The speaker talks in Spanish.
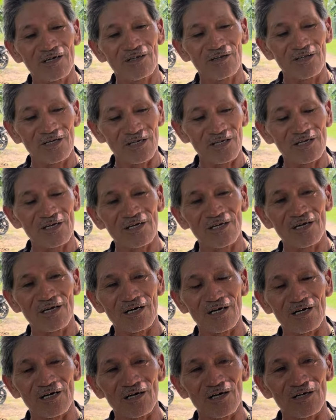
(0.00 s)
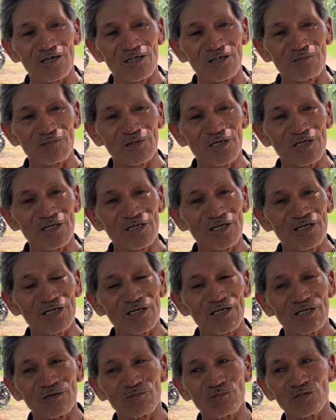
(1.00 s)
dígale a
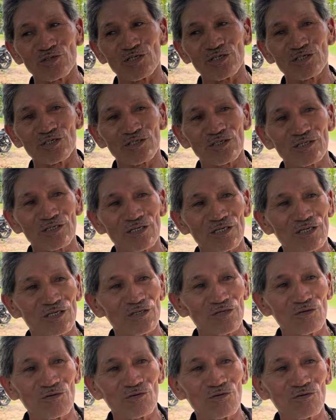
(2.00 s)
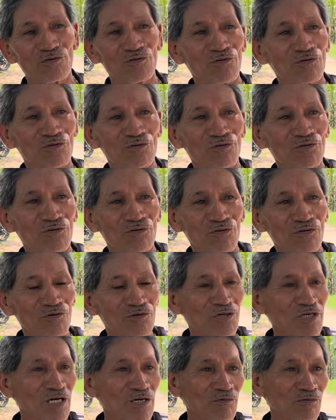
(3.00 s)
la, muchacha esa que yo no, no, no
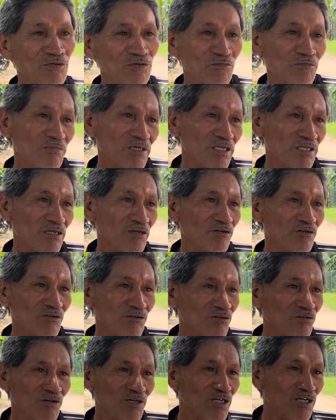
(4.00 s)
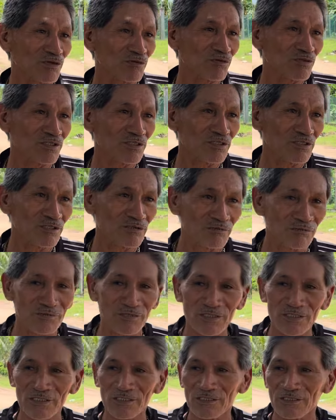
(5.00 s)
grabo esos videos, no los grabo, le dije,
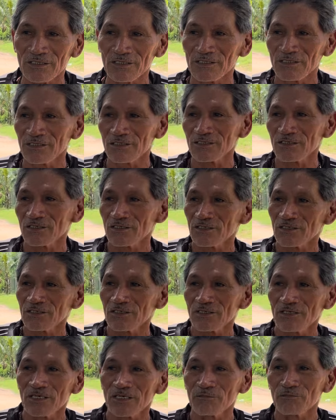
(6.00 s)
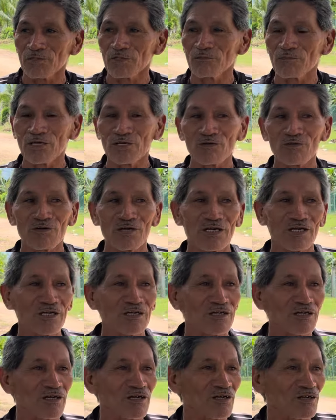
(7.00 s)
porque en primer
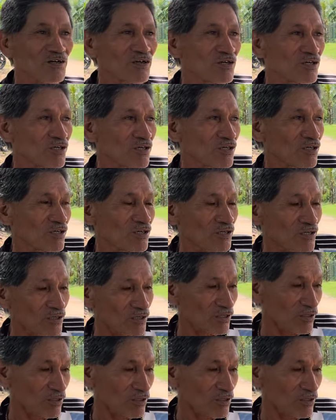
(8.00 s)
lugar, eh,